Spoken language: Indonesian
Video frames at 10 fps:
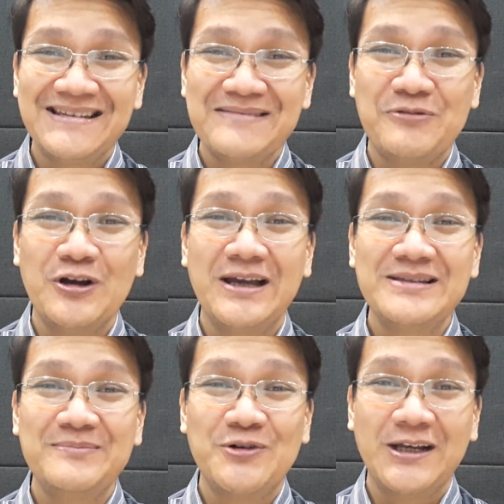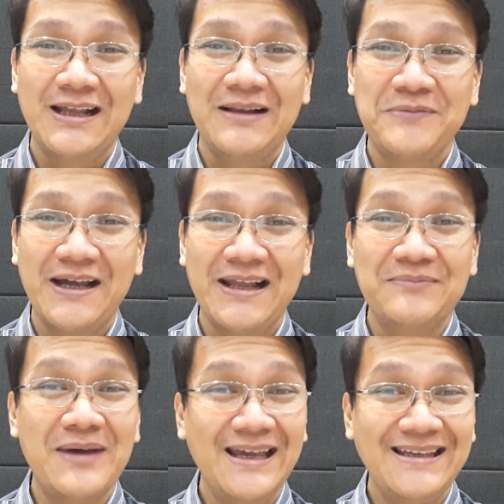Semoga semua dalam
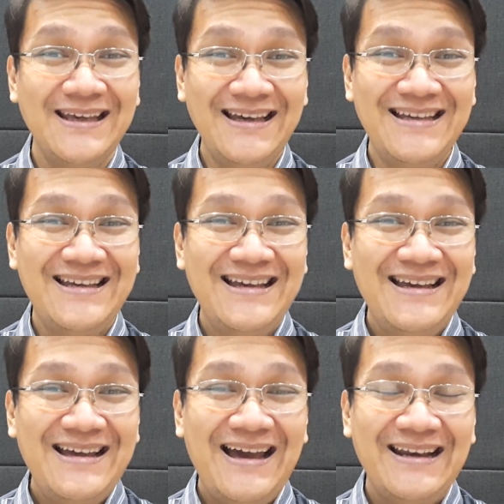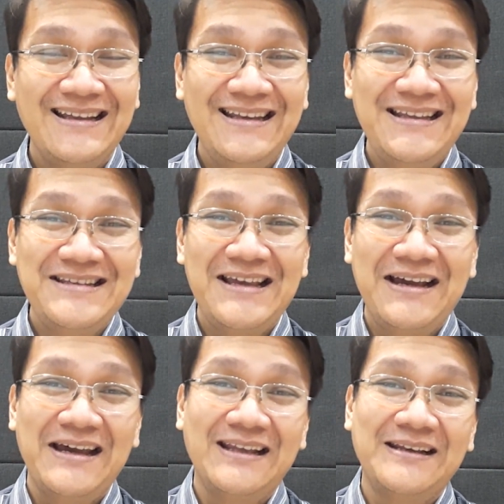keadaan baik ya. Hari ini saya
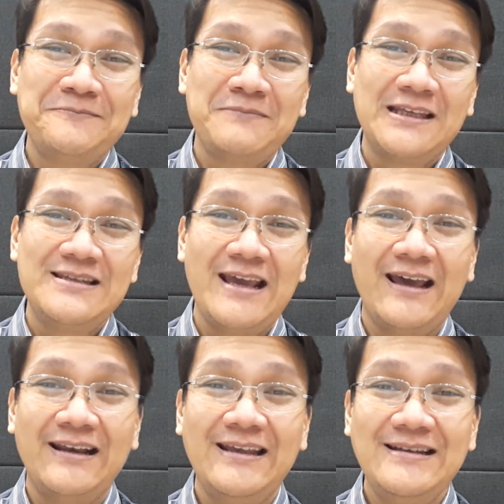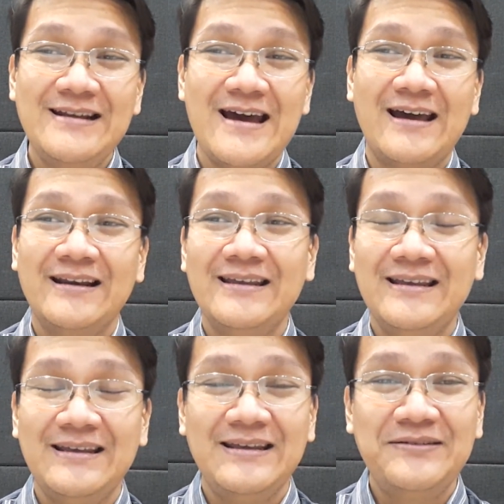akan sharing
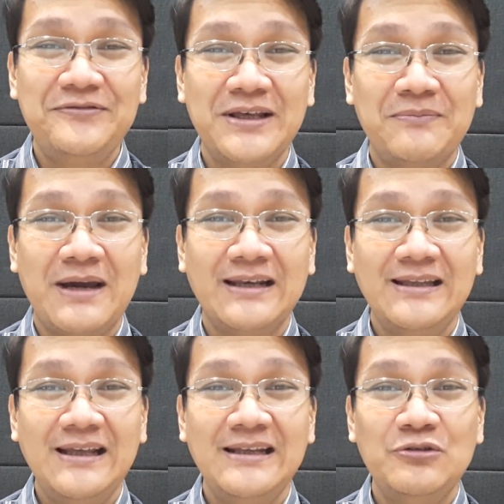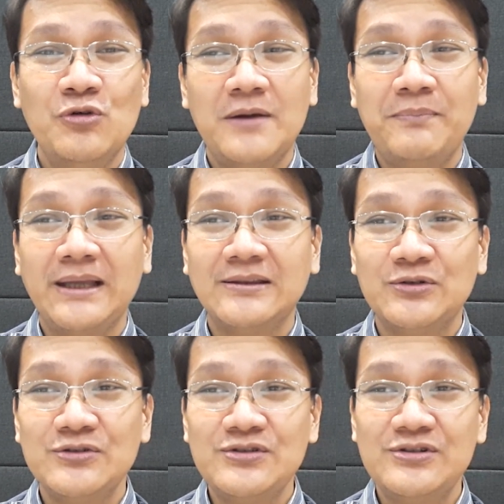dari firmannya di 2
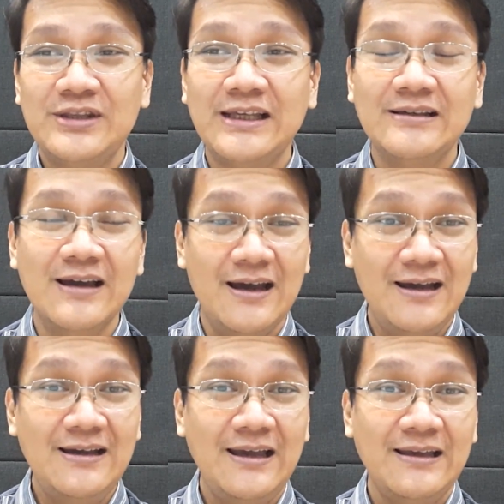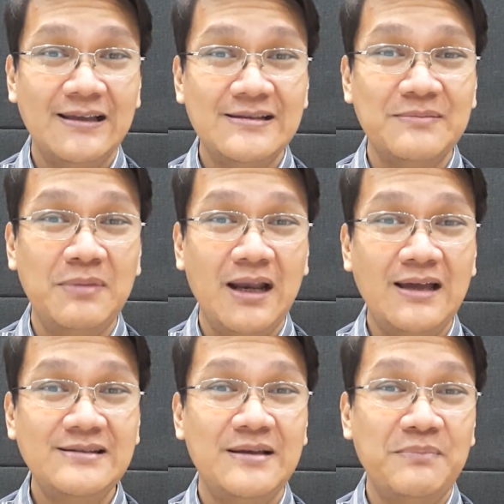Petrus 3 ayat
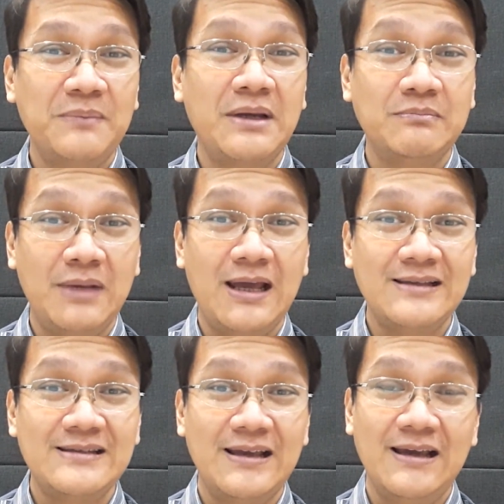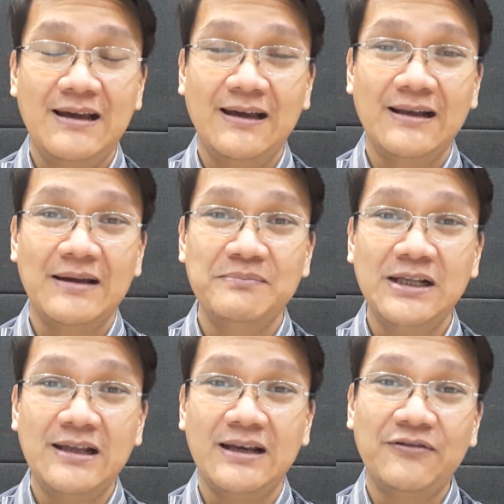11 sampai 14. Saya akan
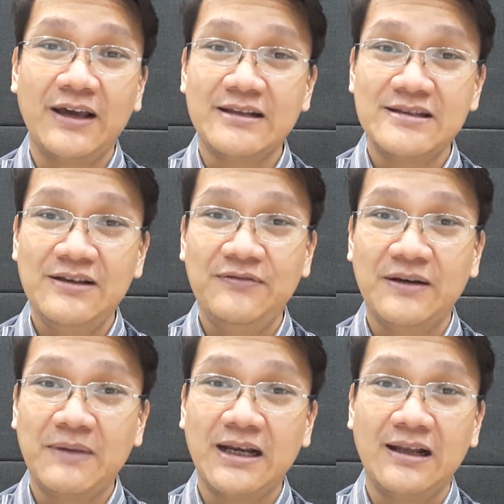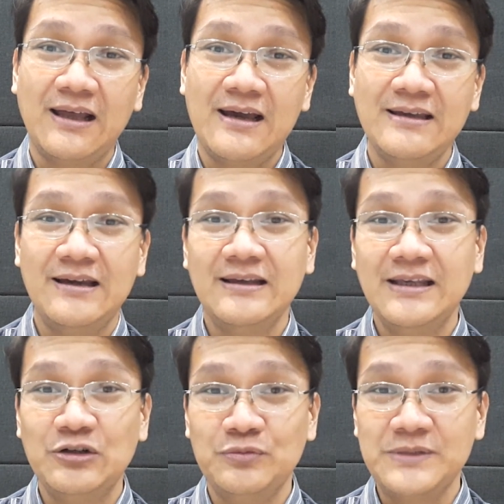ambil dari versi firman Allah yang
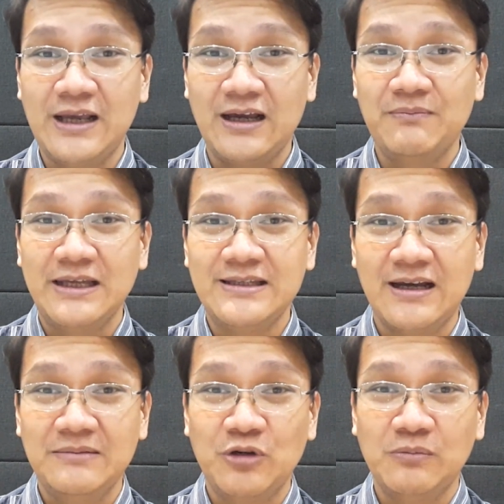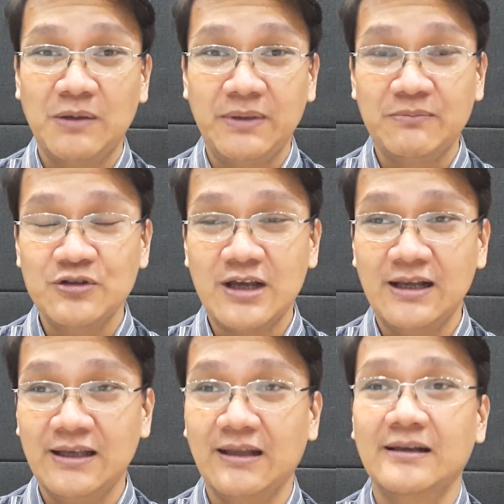hidup. Saya akan bacakan buat Bapak Ibu
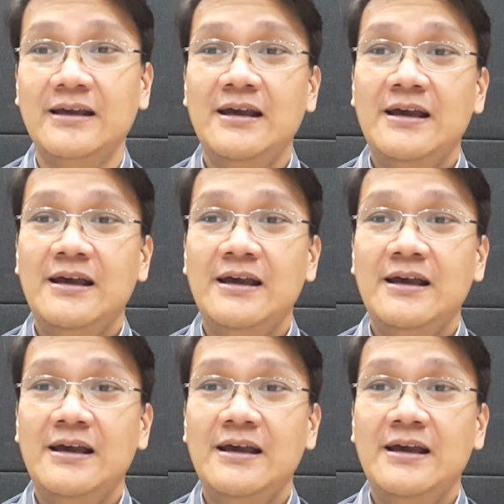sekalian.